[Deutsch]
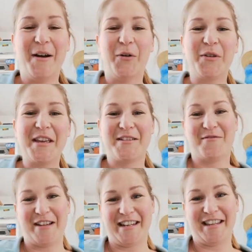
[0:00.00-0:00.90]
Und
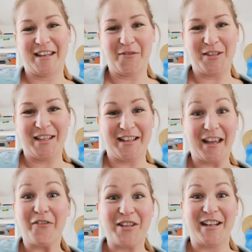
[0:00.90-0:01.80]
irgendwann trifft sie,
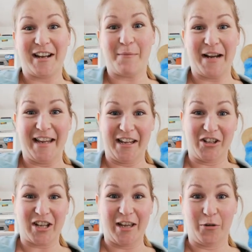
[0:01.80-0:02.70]
trifft sie dann einmal eine
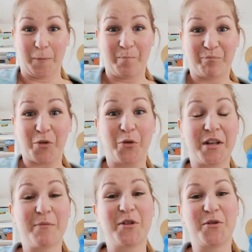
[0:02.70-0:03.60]
Entscheidung. Und
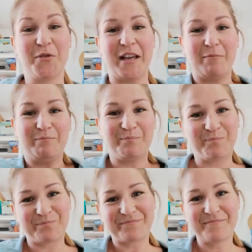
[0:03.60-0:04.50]
ich muss zugeben,
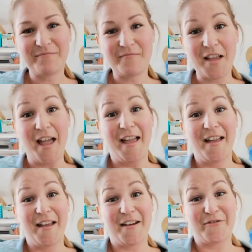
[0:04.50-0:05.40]

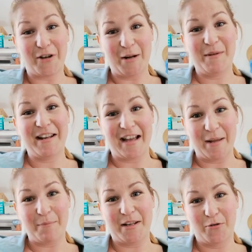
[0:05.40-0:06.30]
vor allem in der
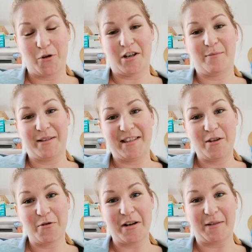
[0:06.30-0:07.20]
Anbahnung eurer
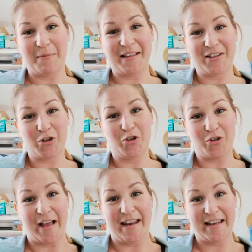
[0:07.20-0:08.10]
Beziehung hat mich das schon
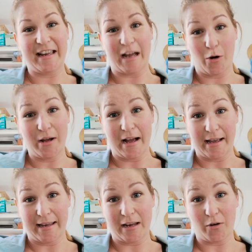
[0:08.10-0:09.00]
so einige graue
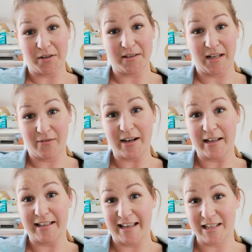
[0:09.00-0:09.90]
Haare gekostet. Ich war
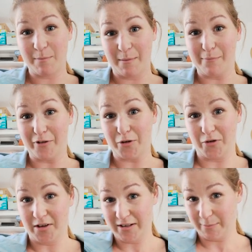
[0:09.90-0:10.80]
gerade gestern mal im
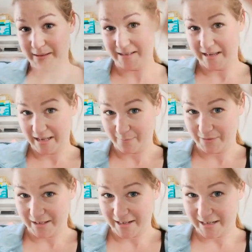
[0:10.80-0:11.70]
Friseur und habe gesehen, ich habe
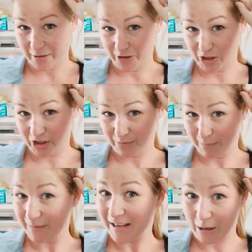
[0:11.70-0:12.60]
da eine graue,
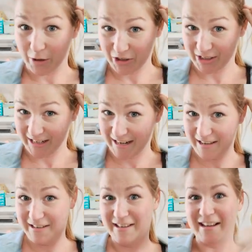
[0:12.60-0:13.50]
graue
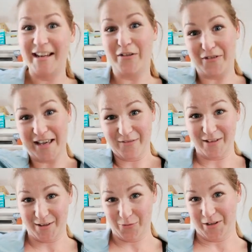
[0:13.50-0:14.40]
Strähne. Aida, vielleicht
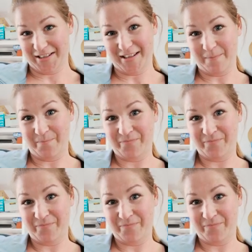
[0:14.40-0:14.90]
warst du das.